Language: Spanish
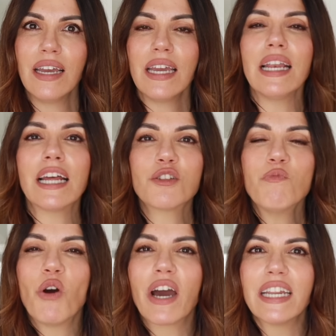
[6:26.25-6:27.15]
¿Y las
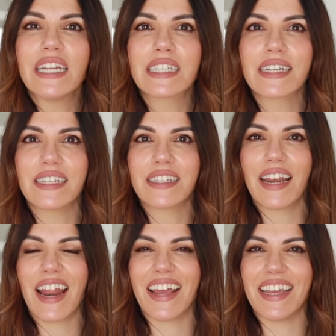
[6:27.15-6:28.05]
mujeres que
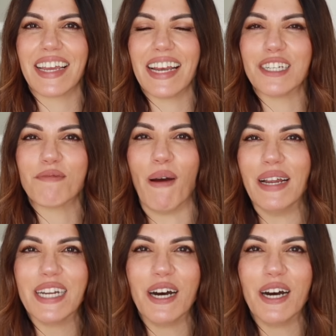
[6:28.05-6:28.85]
están ahí, qué les pasa